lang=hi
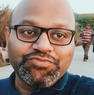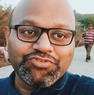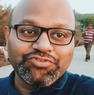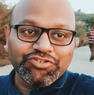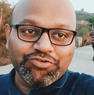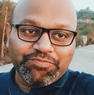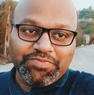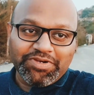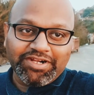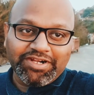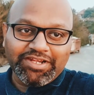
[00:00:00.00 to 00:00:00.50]

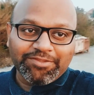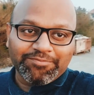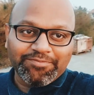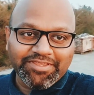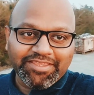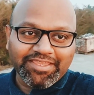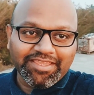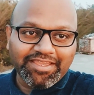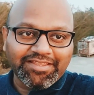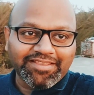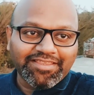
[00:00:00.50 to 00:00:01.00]
चौपाटी भी
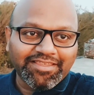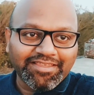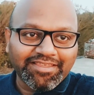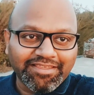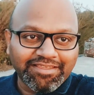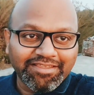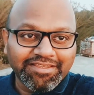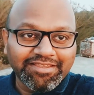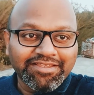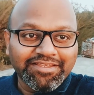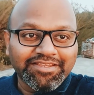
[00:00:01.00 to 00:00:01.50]
कहते
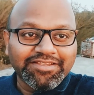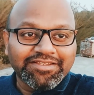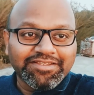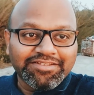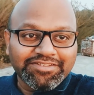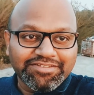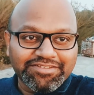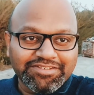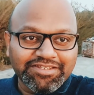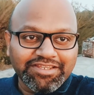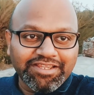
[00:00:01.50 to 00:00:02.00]

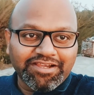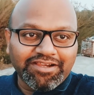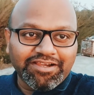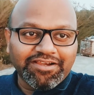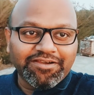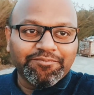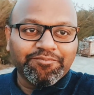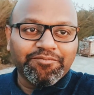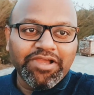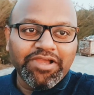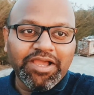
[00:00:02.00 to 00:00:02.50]
हैं जी हाँ
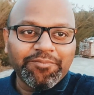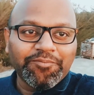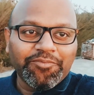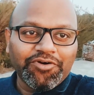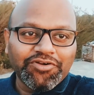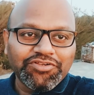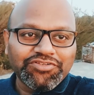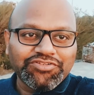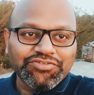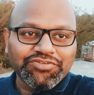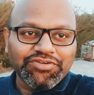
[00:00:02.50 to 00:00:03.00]
मैं
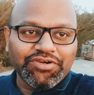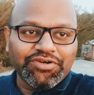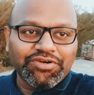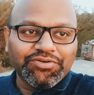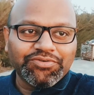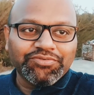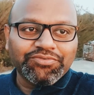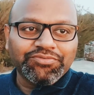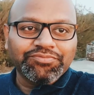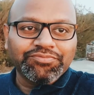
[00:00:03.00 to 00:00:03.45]
पहुंच चुका हूं